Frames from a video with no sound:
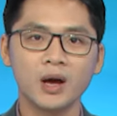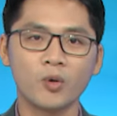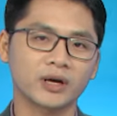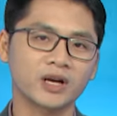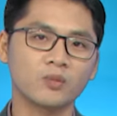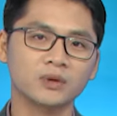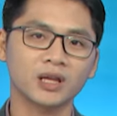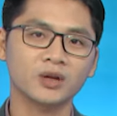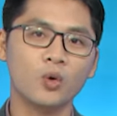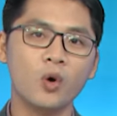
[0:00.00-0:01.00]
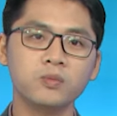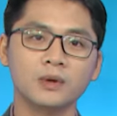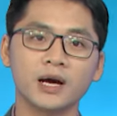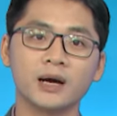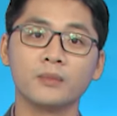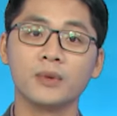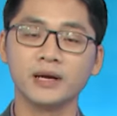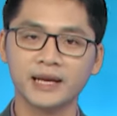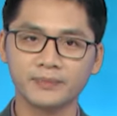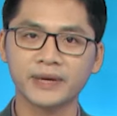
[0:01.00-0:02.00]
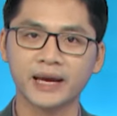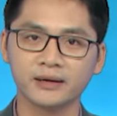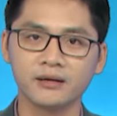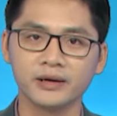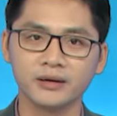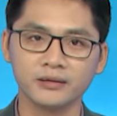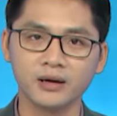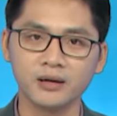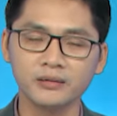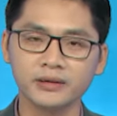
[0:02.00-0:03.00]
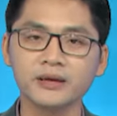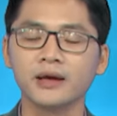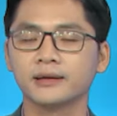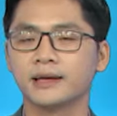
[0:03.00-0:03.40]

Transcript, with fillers: Hoạt động đã thu hút gần 15.000 người hưởng ứng chiến dịch